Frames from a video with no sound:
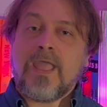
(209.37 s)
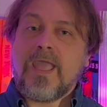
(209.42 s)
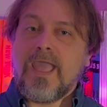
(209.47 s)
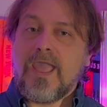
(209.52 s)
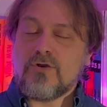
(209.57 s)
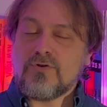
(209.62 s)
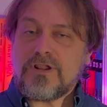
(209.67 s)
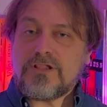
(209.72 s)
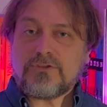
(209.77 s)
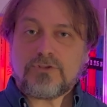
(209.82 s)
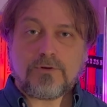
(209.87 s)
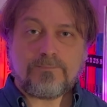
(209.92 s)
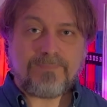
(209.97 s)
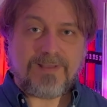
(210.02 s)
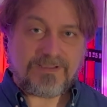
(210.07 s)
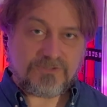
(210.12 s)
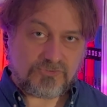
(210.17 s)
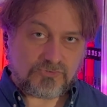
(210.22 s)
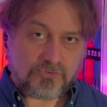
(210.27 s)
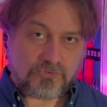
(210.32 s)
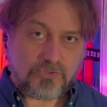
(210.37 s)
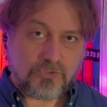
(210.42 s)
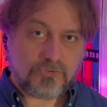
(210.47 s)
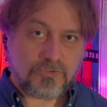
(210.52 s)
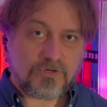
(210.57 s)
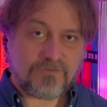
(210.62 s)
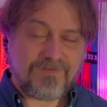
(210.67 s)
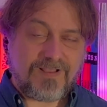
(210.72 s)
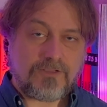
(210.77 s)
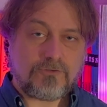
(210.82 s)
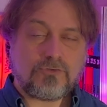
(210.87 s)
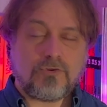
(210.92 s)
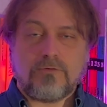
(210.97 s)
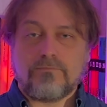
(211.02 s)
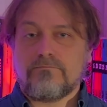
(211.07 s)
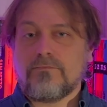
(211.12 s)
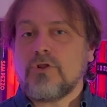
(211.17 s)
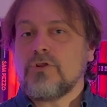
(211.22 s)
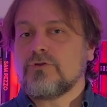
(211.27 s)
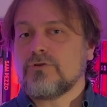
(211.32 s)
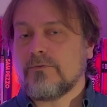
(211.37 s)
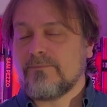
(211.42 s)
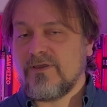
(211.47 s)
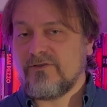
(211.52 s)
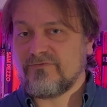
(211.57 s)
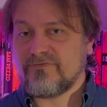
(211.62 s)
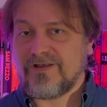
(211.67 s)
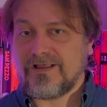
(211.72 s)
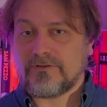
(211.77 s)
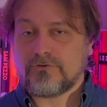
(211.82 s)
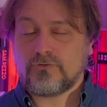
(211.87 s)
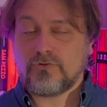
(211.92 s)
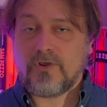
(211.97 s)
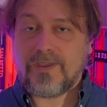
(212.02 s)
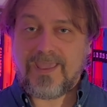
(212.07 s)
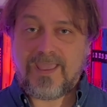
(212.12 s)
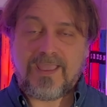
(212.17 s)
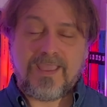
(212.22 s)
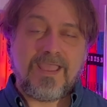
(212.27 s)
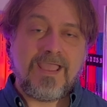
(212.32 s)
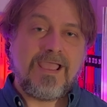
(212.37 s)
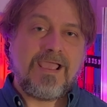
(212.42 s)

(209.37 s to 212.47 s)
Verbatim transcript: E un altro passo che ho trovato molto ben fatto è